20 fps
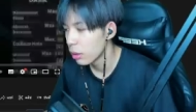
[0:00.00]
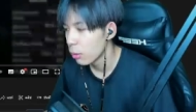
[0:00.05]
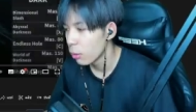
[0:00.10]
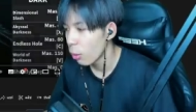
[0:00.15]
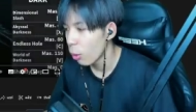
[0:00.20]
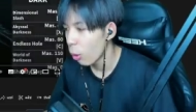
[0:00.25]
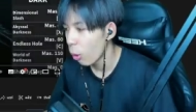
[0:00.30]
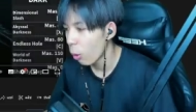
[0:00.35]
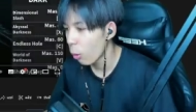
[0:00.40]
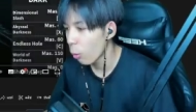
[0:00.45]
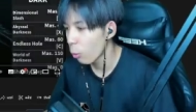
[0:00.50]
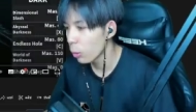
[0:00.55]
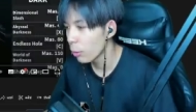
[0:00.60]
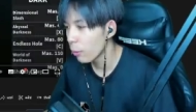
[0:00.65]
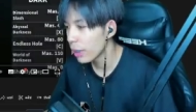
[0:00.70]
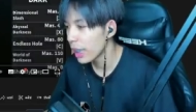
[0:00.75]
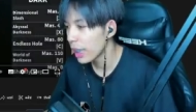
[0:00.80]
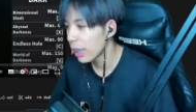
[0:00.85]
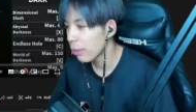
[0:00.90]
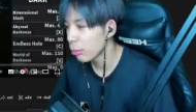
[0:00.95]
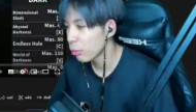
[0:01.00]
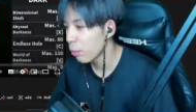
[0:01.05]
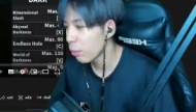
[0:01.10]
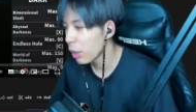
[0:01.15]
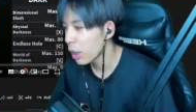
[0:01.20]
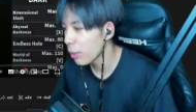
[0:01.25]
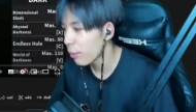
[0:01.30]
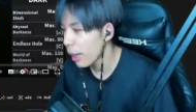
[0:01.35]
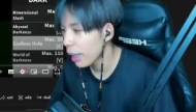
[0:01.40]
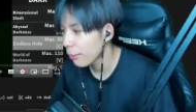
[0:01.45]
อ๋อ กูนึกว่าเล่นกับซูเปอ
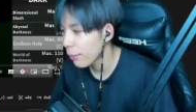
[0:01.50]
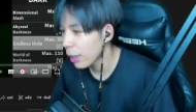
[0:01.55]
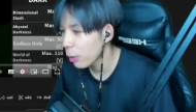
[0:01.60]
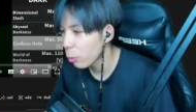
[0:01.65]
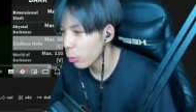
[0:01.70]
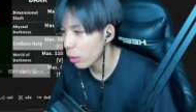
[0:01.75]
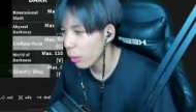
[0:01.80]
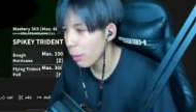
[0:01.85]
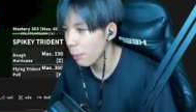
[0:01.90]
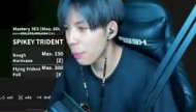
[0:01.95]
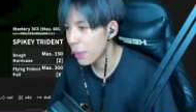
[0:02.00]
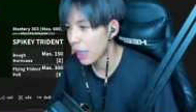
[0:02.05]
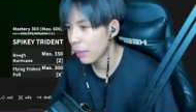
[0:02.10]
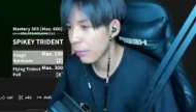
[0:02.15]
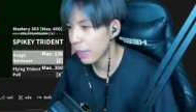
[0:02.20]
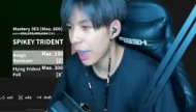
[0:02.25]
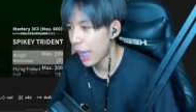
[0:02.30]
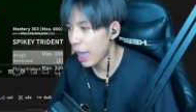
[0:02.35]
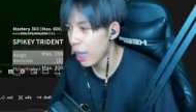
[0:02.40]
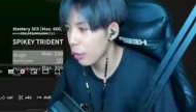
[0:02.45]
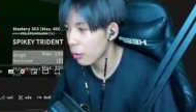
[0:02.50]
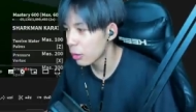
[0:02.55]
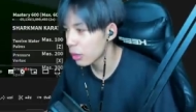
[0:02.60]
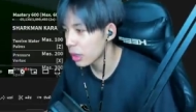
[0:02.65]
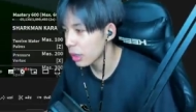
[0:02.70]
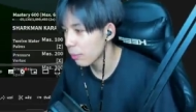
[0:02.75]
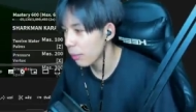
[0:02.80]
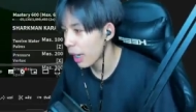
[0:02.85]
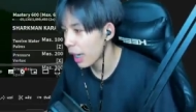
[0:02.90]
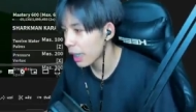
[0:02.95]
ร์ฮีแมนแม่งกูก็ไปเปลี่ยนมาละเอ้า
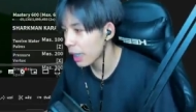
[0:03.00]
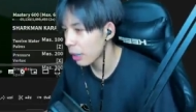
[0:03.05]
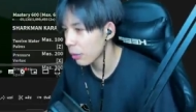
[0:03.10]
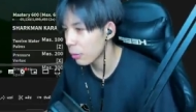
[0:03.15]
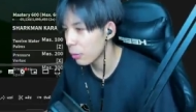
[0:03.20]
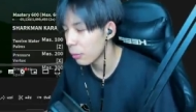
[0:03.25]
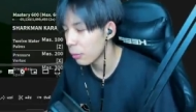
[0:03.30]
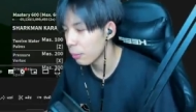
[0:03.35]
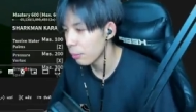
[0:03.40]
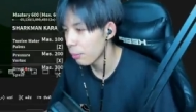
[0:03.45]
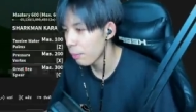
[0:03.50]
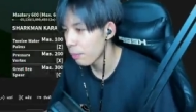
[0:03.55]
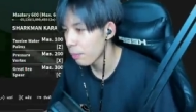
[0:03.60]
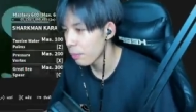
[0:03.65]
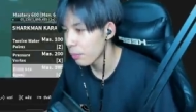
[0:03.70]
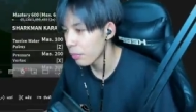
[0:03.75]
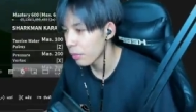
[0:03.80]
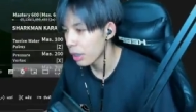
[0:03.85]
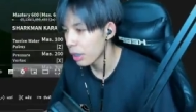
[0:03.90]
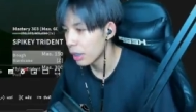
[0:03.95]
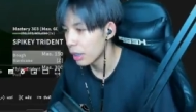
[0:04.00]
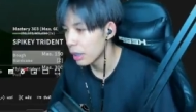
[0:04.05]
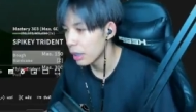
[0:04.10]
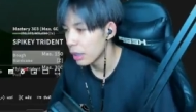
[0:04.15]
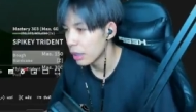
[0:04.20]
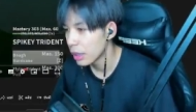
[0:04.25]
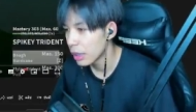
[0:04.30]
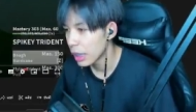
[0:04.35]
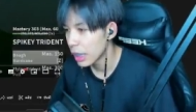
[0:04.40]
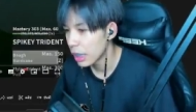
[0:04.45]
ชิบหายละกู
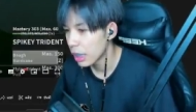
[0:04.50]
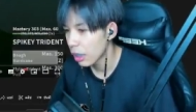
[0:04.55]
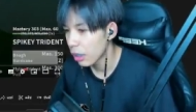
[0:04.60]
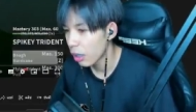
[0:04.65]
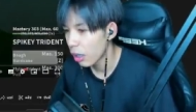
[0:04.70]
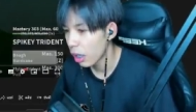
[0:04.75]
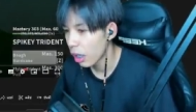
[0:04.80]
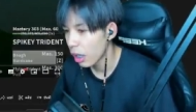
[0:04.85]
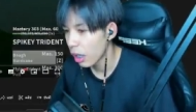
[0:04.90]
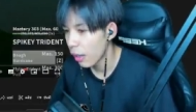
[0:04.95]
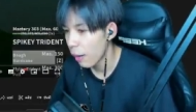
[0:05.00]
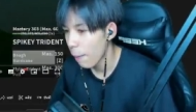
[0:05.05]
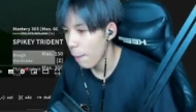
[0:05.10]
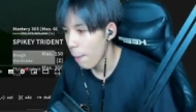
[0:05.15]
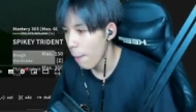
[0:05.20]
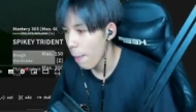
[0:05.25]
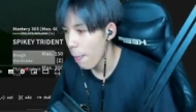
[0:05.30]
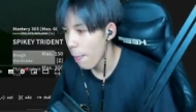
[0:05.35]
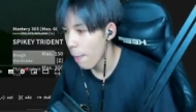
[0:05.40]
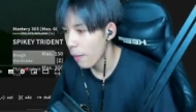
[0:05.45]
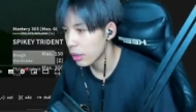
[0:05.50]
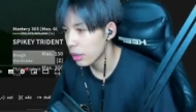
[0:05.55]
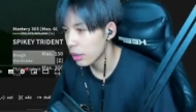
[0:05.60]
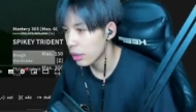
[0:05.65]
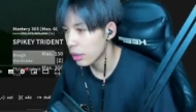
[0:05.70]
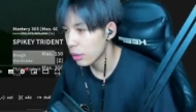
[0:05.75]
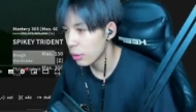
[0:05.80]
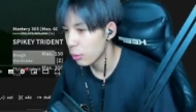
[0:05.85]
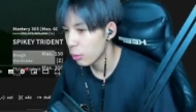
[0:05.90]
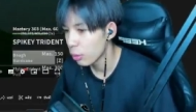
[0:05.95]
C แล้วก็
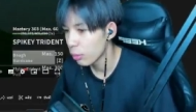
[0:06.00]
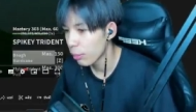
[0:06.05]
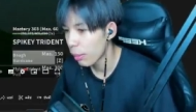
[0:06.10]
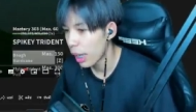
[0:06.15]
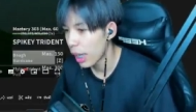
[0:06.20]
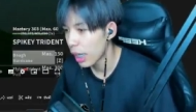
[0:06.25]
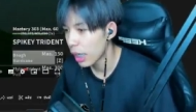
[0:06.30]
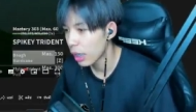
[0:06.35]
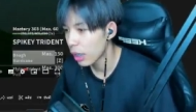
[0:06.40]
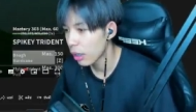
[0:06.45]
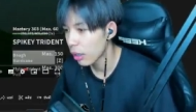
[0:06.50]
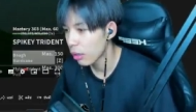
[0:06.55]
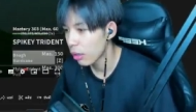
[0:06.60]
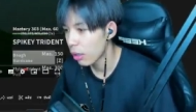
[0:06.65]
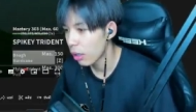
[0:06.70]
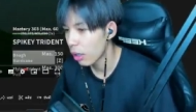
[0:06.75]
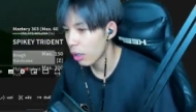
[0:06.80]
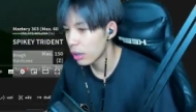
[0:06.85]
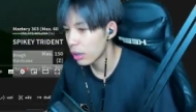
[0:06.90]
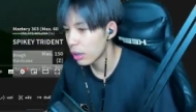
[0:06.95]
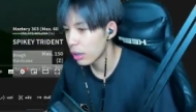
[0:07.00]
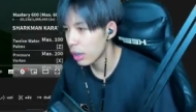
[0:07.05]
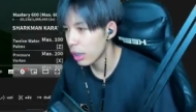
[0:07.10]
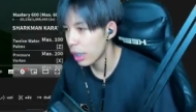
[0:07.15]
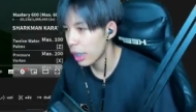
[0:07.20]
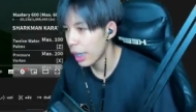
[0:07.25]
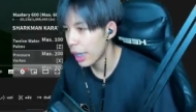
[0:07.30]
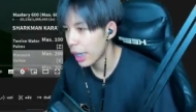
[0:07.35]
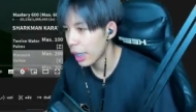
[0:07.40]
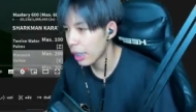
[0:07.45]
ดูดมาแล้วก็
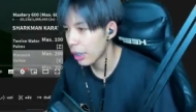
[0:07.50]
X